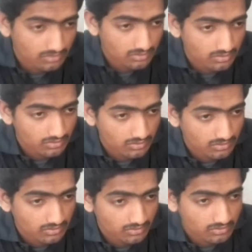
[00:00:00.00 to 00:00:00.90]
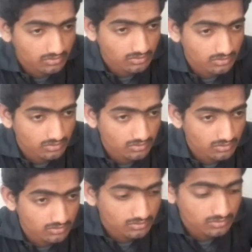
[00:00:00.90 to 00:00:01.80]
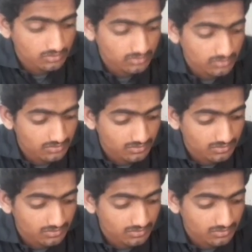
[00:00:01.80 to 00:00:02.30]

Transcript: क्या समझते हैं क्या संभावना